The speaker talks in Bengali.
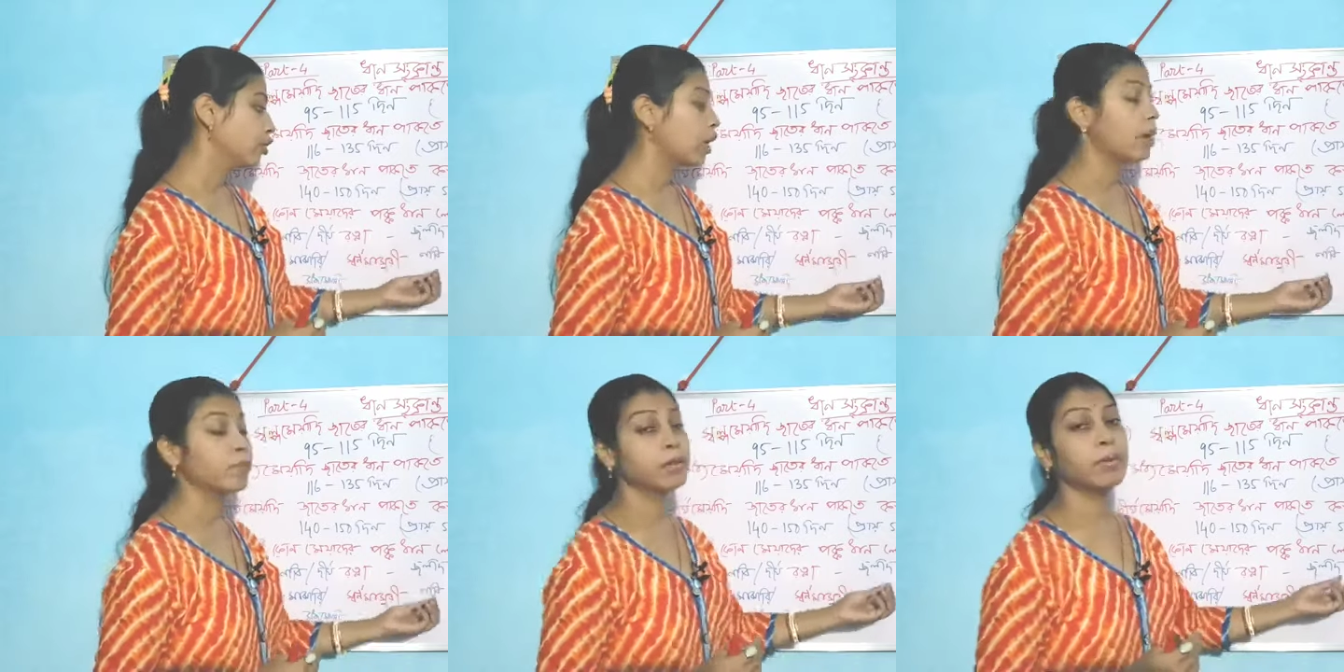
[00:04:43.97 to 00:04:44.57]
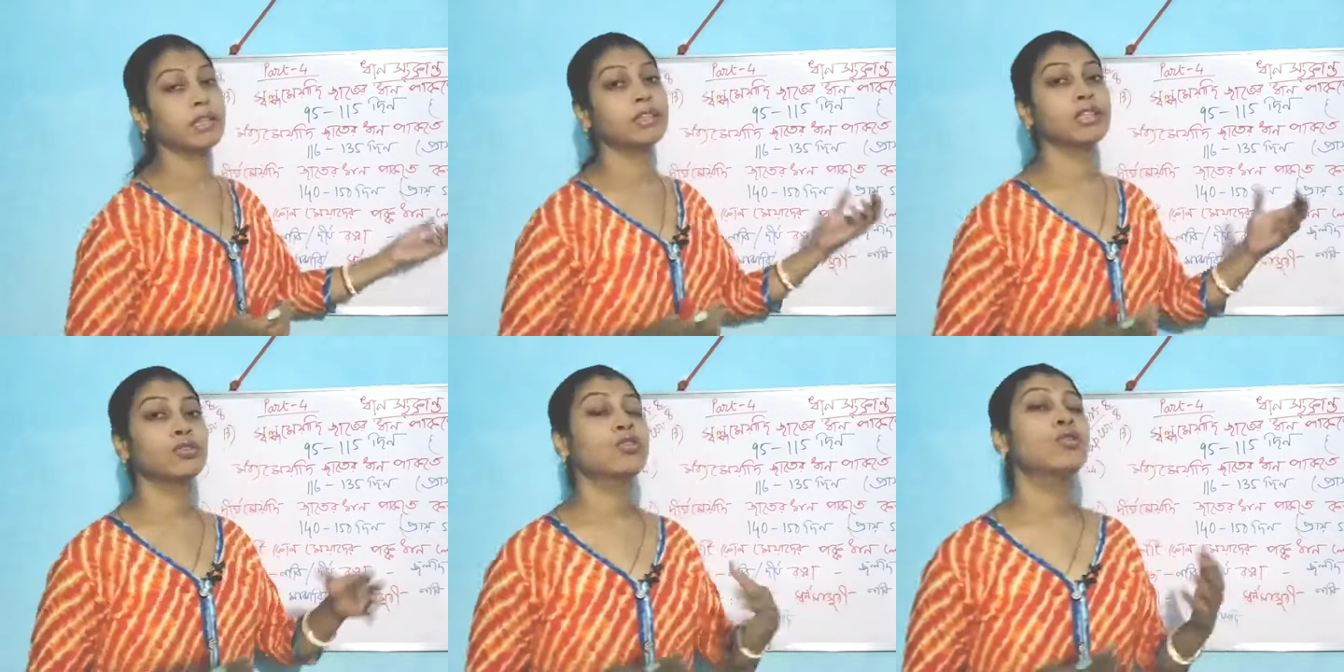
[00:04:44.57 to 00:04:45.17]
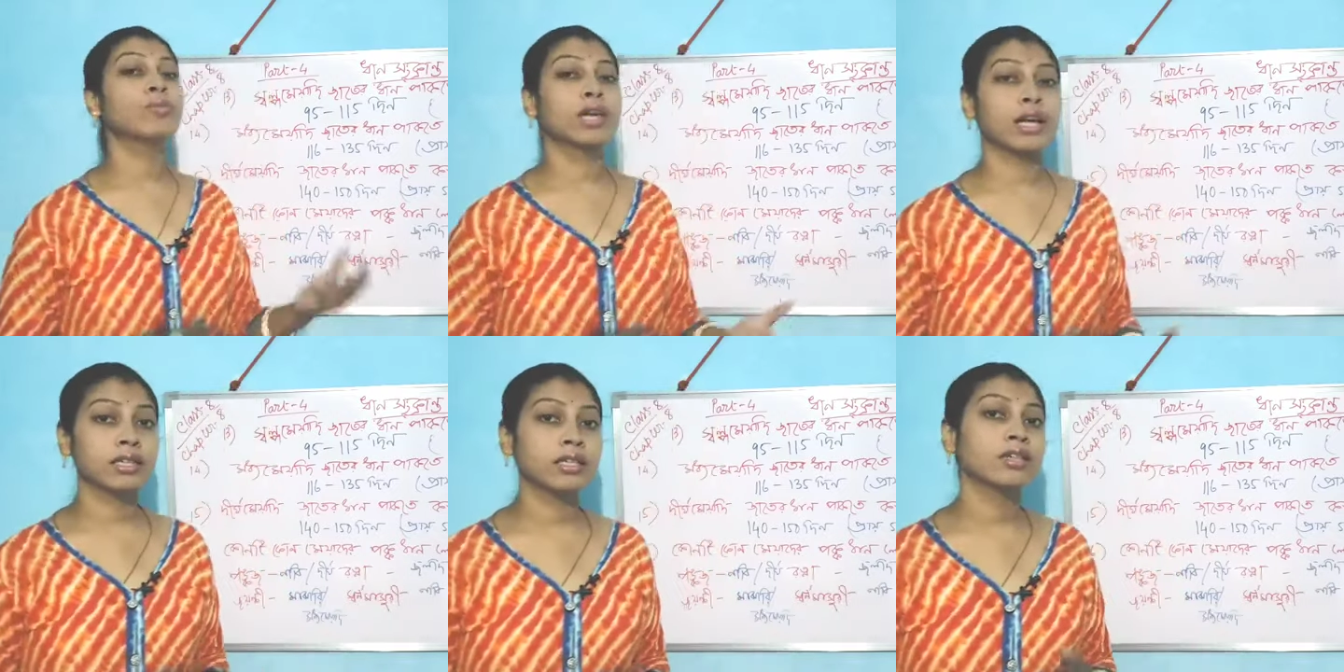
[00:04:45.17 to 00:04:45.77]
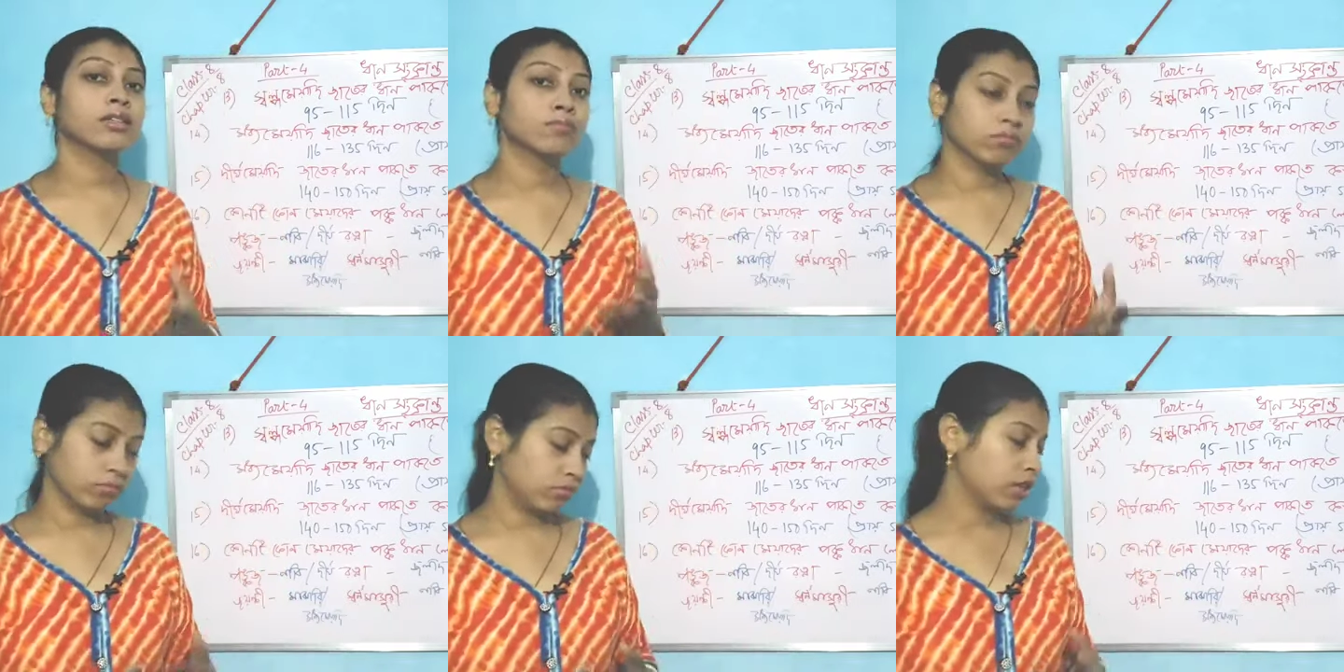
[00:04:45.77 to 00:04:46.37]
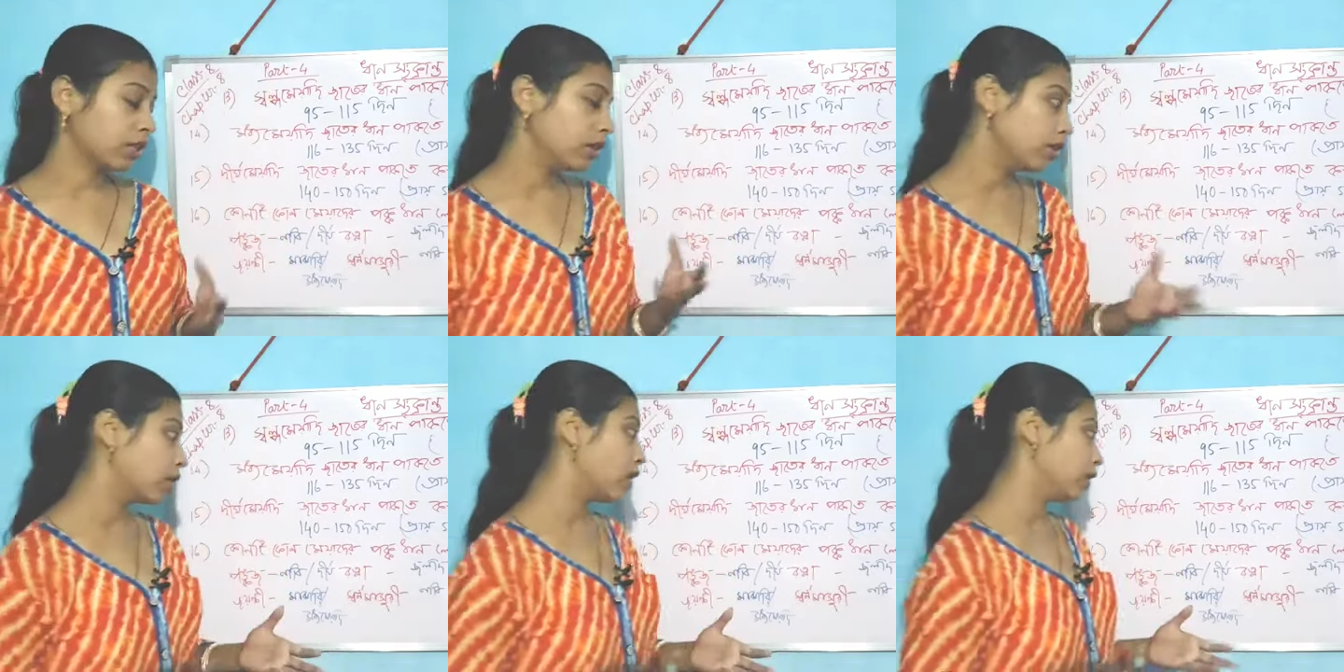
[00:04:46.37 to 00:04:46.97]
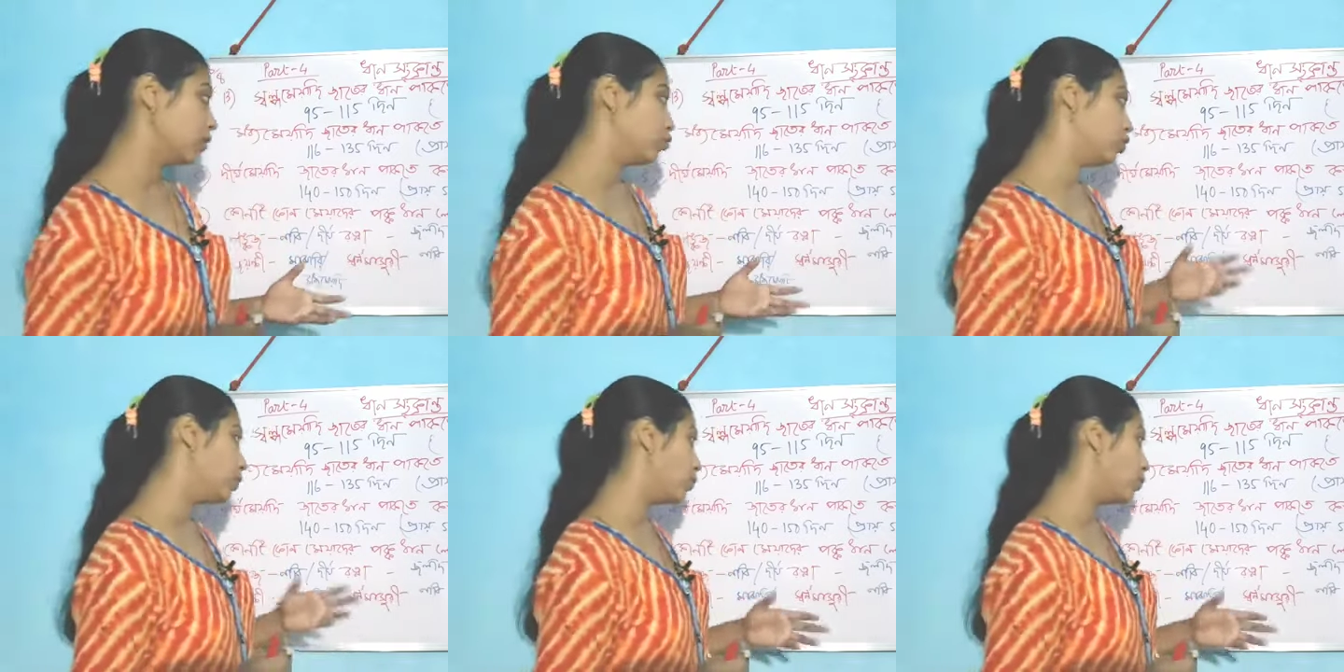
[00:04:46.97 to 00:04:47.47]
নাবি বা দীর্ঘমেয়াদি জাতের ধানের মধ্যে